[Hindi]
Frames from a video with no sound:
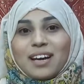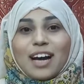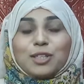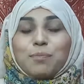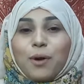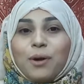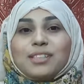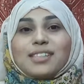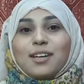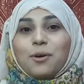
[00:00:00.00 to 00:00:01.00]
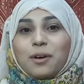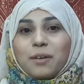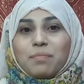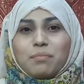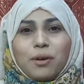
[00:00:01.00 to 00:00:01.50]
आज बहुत से लोग
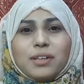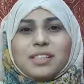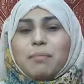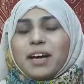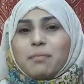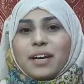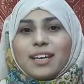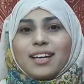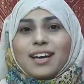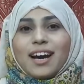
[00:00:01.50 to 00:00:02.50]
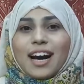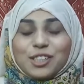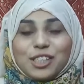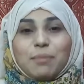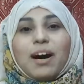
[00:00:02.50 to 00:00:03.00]
बहुत से बहन भाई आज
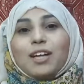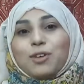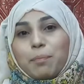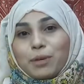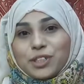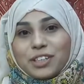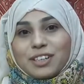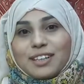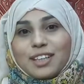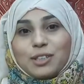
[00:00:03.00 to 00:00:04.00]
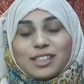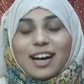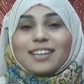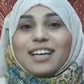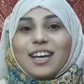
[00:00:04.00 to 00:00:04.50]
इसी बात को अप्रिशिएट करते हैं
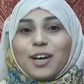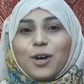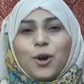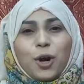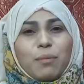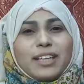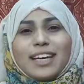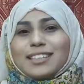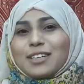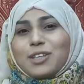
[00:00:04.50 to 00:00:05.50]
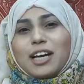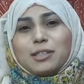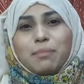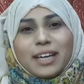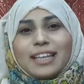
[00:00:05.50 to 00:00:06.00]
सराहते हैं और मैं देख सकती हूँ
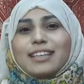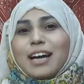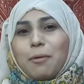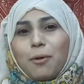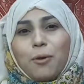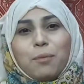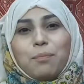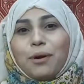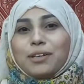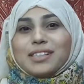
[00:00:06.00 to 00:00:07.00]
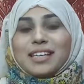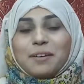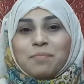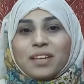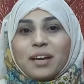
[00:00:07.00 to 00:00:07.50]
आज मेरी तरह और बहुत सी
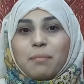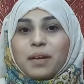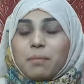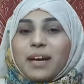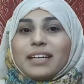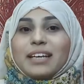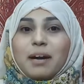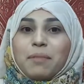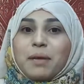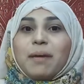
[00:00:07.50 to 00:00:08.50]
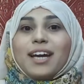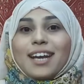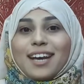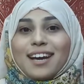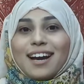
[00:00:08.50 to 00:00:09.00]
मेरी बेटियां मेरी
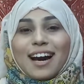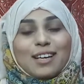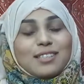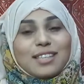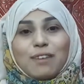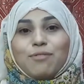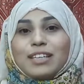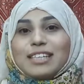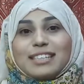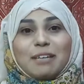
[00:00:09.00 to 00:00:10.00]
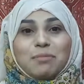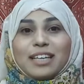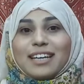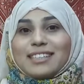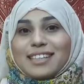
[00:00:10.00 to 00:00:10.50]
बहनें आज सेम वे से सेम
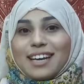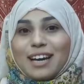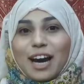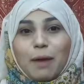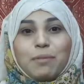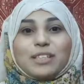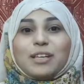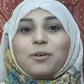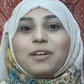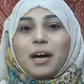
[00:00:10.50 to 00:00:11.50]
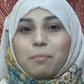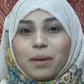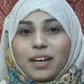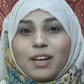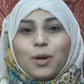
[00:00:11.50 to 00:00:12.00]
तरीके से अपने सर को ढांप
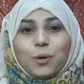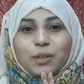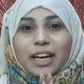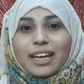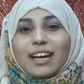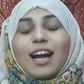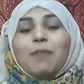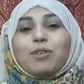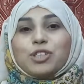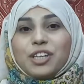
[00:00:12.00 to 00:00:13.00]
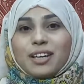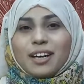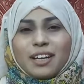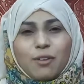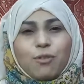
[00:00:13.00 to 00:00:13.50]
कर खुदा के कलाम को शेयर कर
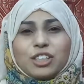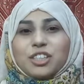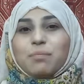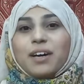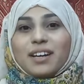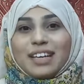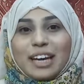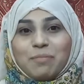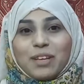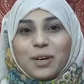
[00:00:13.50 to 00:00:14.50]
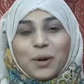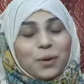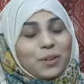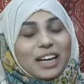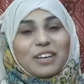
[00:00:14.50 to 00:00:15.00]
रही है वर्शिप कर रही है और
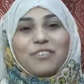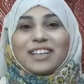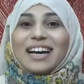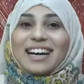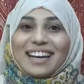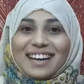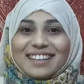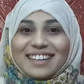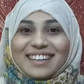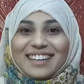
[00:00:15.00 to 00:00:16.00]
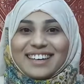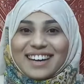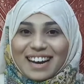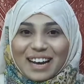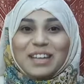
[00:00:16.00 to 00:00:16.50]
खुदा की फतह का ऐलान कर रही है
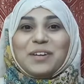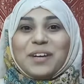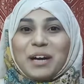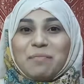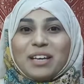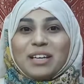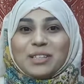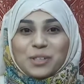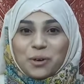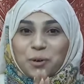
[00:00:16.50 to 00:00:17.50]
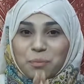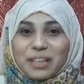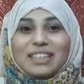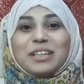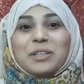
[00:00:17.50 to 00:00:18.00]
हाली सो so,
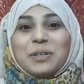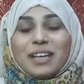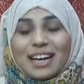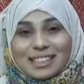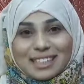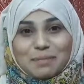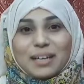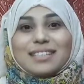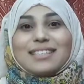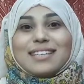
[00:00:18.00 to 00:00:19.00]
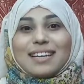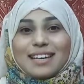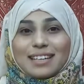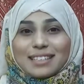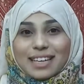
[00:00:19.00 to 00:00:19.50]
उम्मीद करती हूँ कि आज के इस मैसेज से,
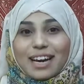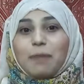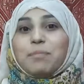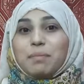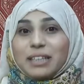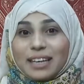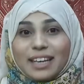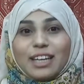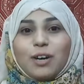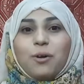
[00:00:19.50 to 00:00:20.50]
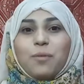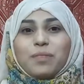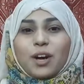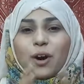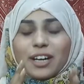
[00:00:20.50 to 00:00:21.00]
से आपने भी दलेरी को
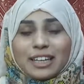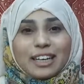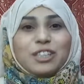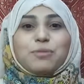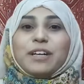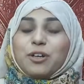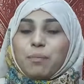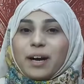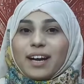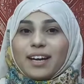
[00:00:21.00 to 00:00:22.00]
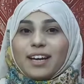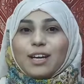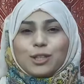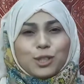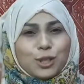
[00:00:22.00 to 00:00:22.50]
और इनक्रेजमेंट को पाया है
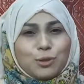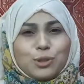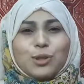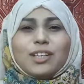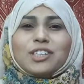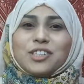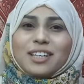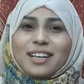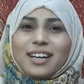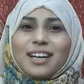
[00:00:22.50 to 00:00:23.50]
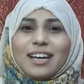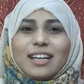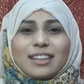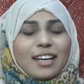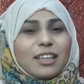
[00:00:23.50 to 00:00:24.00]
सो इसे दूसरों तक शेयर करें
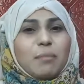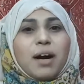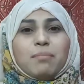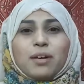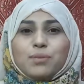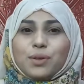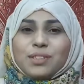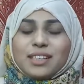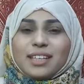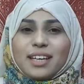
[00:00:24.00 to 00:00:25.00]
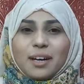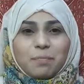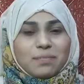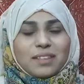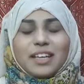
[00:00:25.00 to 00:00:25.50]
ताकि तमाम कमज़ोर जिंदगियां
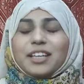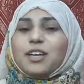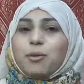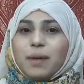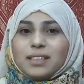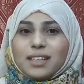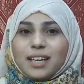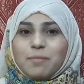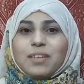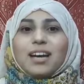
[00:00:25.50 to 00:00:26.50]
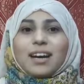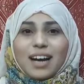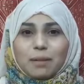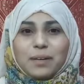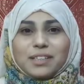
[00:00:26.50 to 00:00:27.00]
दलेरी को पा सकें
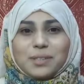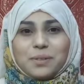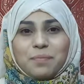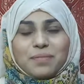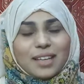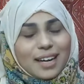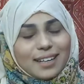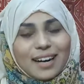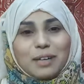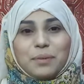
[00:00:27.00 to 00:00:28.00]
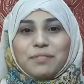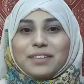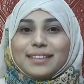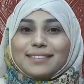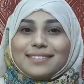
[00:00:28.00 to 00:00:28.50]
गॉड ब्लेस यू एंड गॉड बी
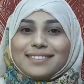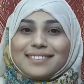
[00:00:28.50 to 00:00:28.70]
विद यू